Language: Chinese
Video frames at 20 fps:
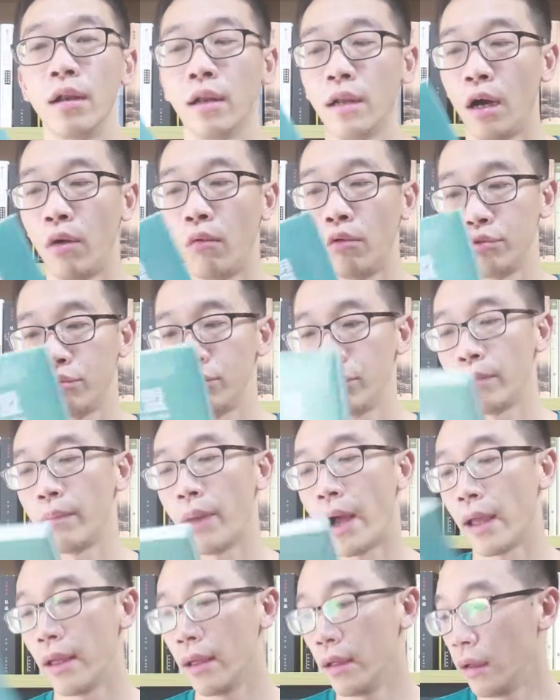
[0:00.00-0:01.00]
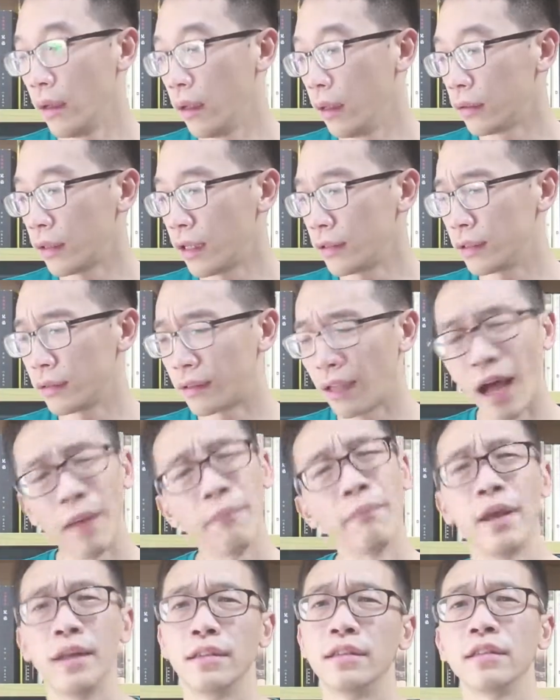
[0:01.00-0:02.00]
然后我就去买。但是他
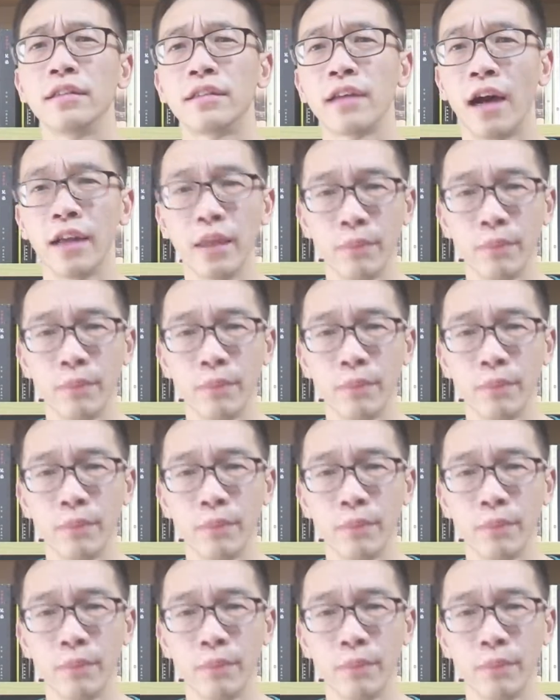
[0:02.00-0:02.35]
每次讲